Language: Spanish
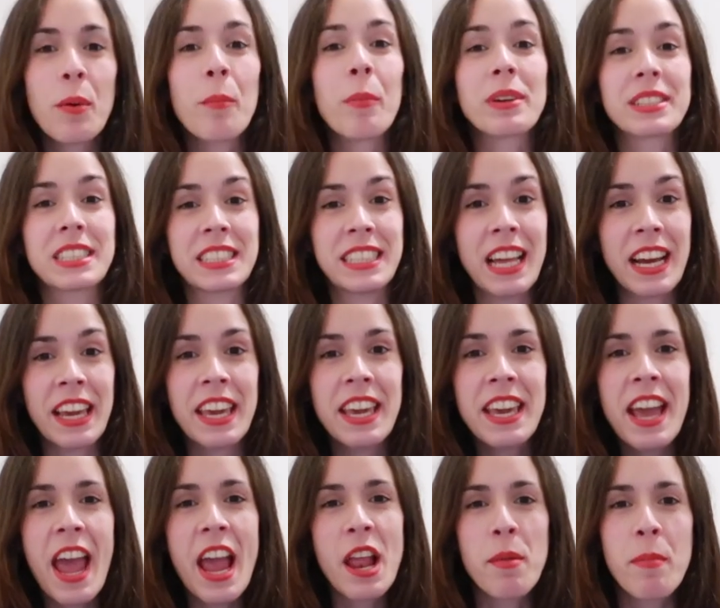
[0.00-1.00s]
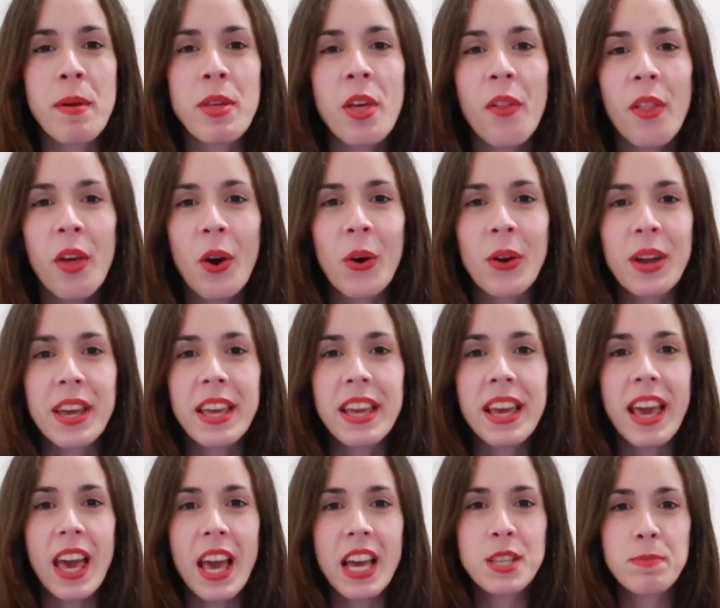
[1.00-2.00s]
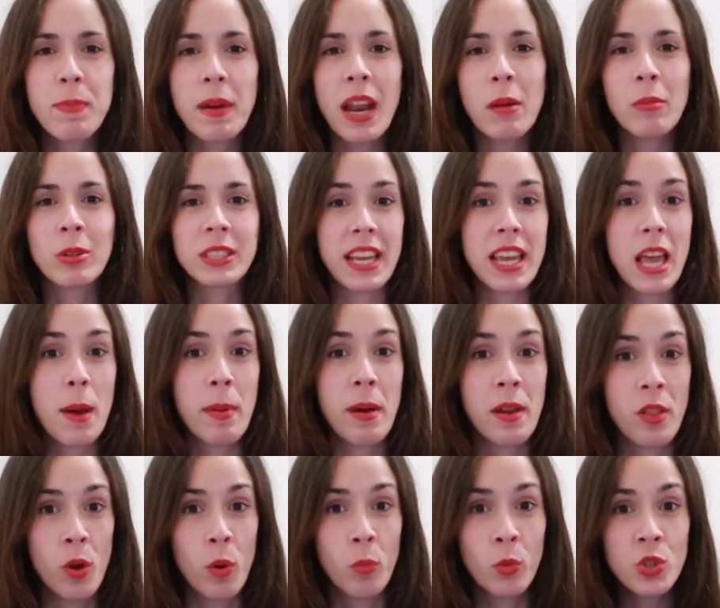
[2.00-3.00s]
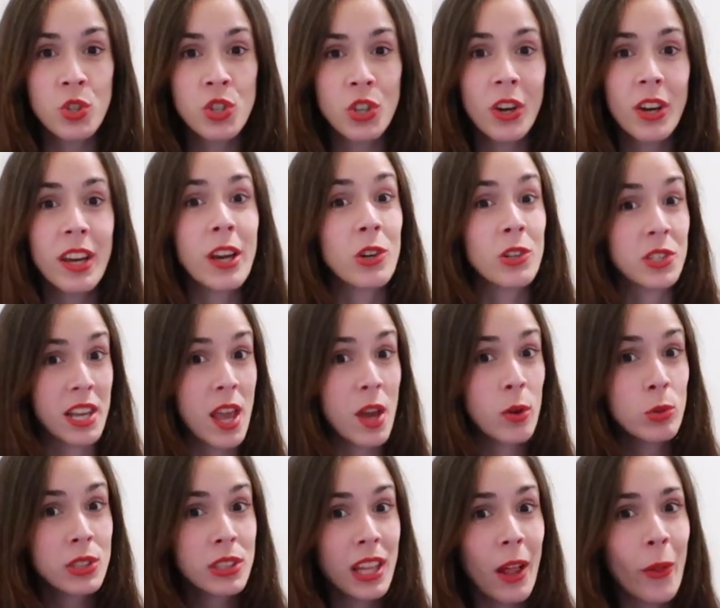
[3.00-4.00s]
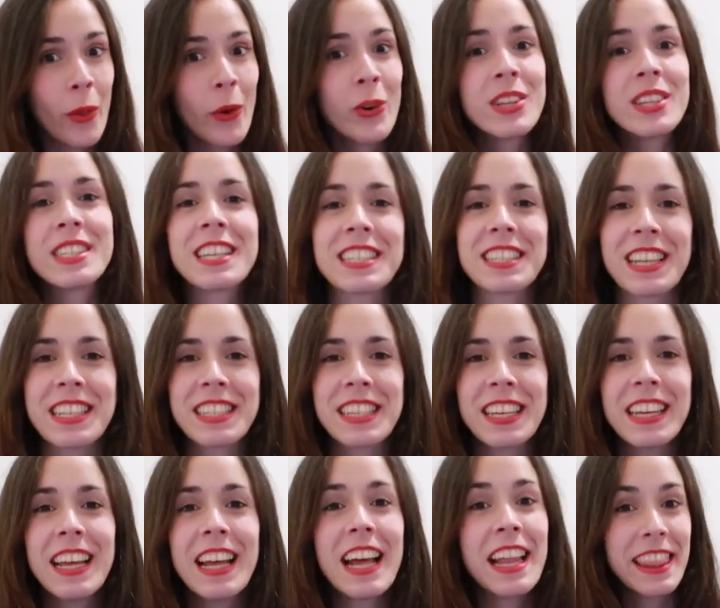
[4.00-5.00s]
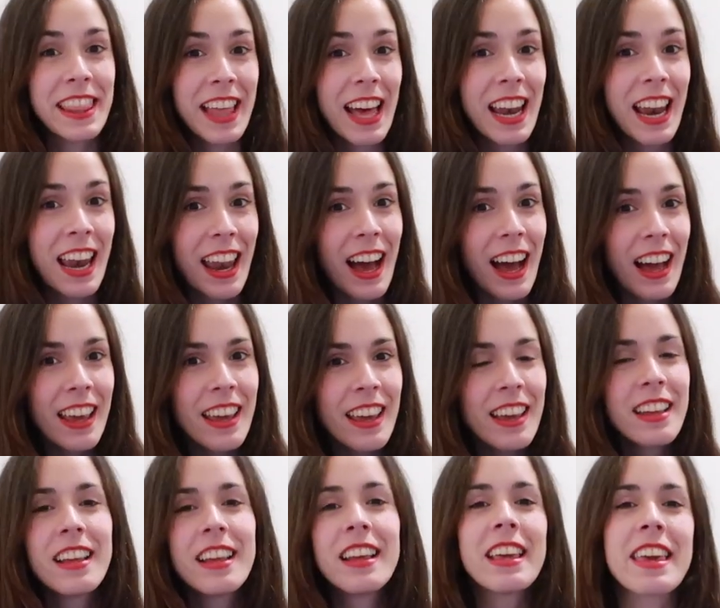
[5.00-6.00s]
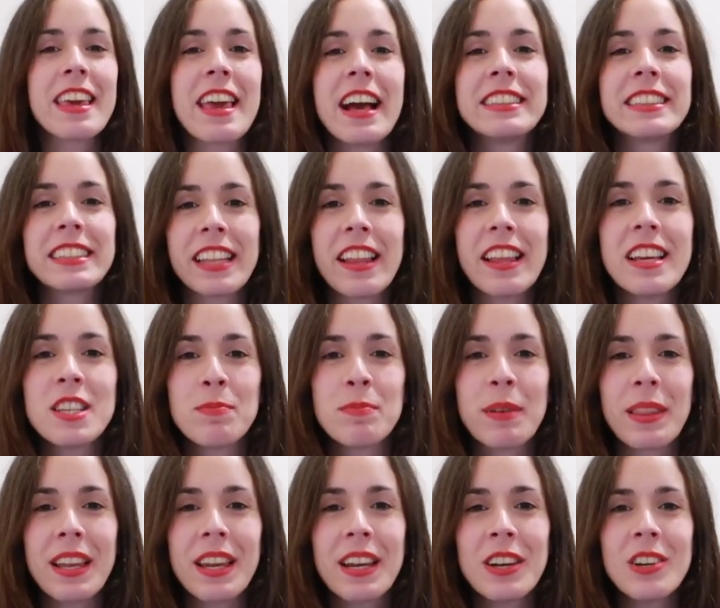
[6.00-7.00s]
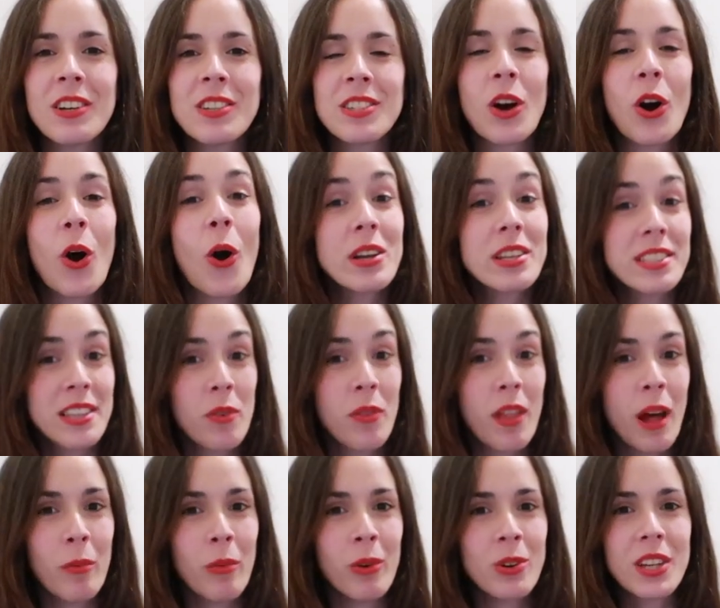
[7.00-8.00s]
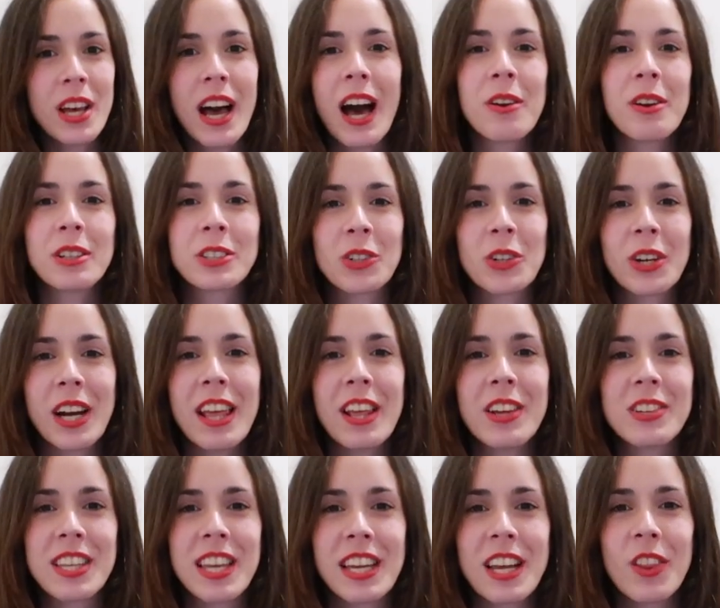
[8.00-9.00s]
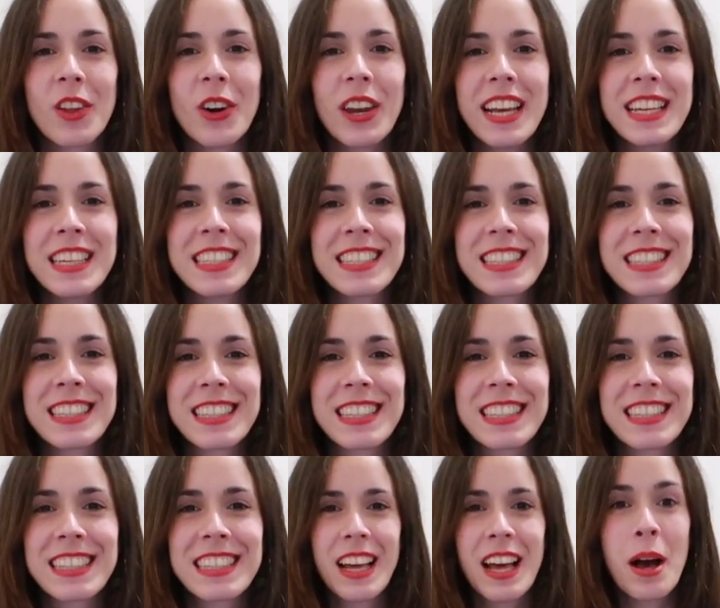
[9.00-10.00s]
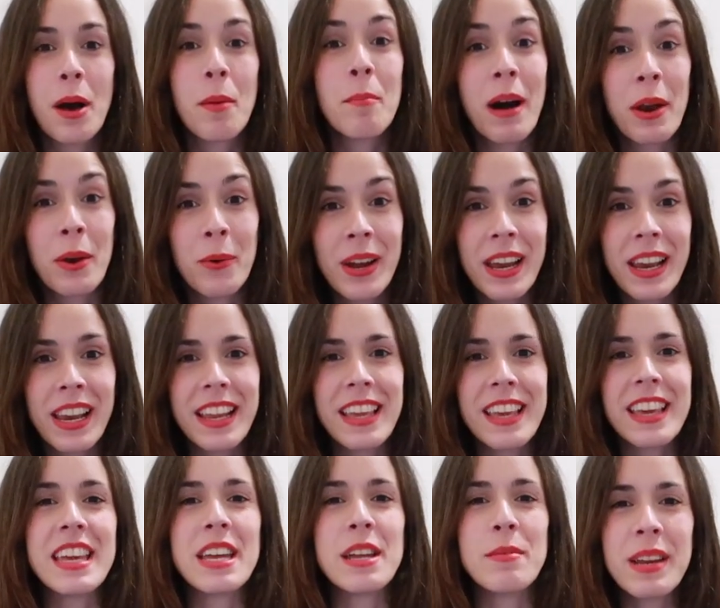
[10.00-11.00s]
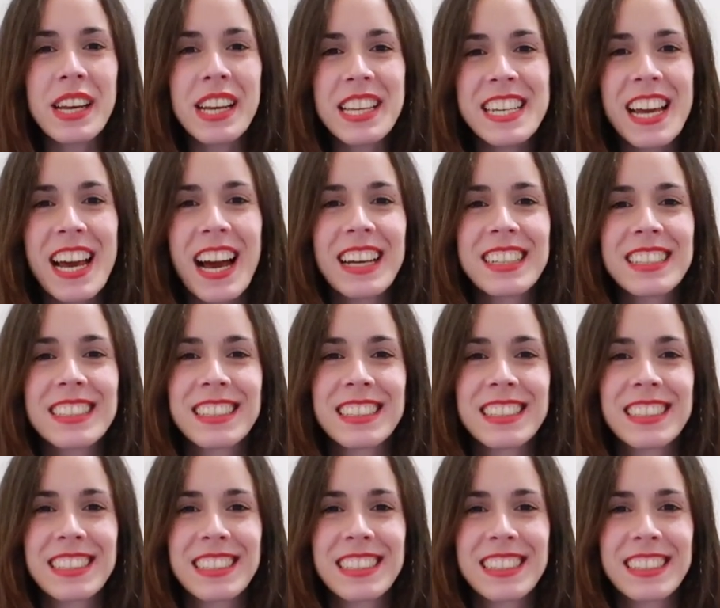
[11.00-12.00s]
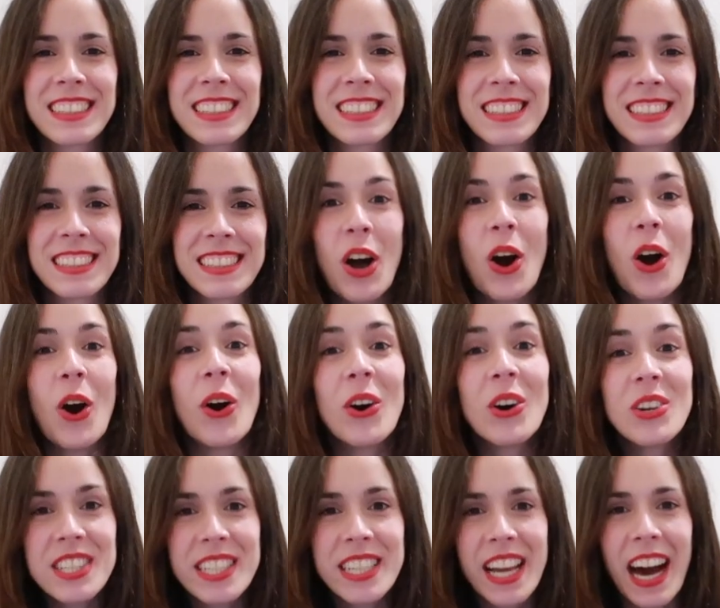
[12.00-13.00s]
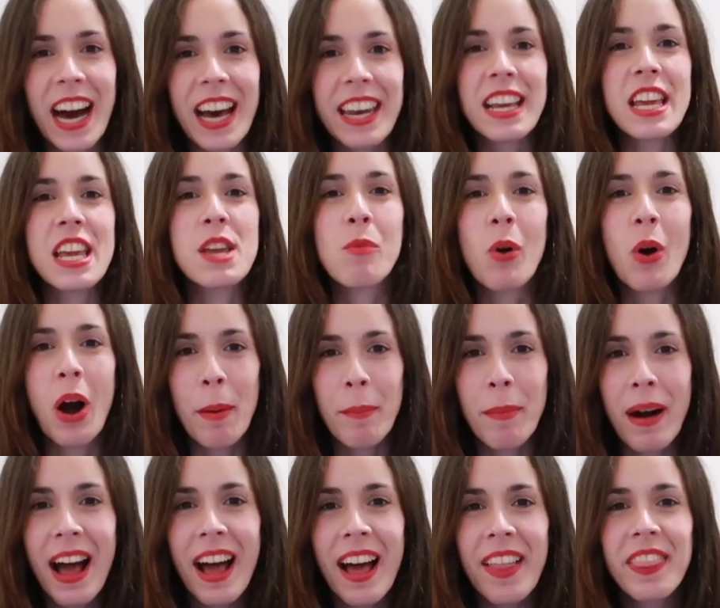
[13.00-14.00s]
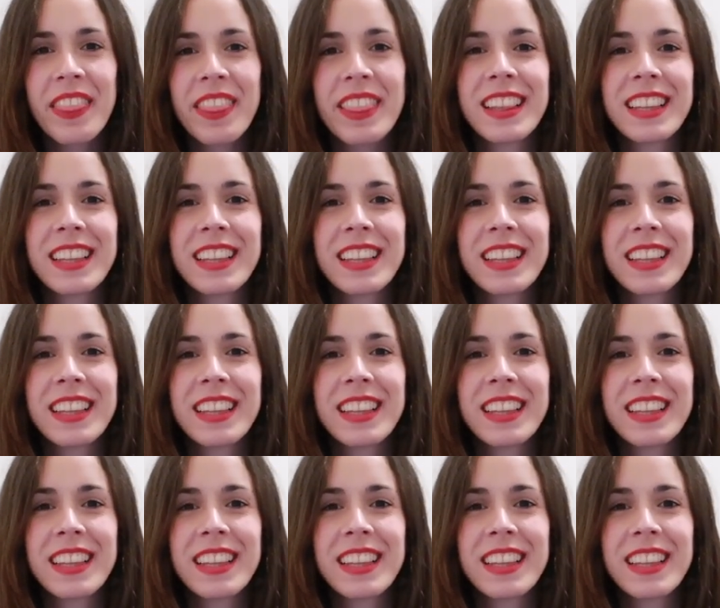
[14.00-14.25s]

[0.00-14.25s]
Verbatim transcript: Pues hasta aquí el vídeo de hoy. Esperamos que hayas aprendido mucho y que os haya gustado. Si es así, dale a like y antes de despedirnos, hoy saludamos a nuestros queridos seguidores Manuel y Mirjan Oscar y Mohamed,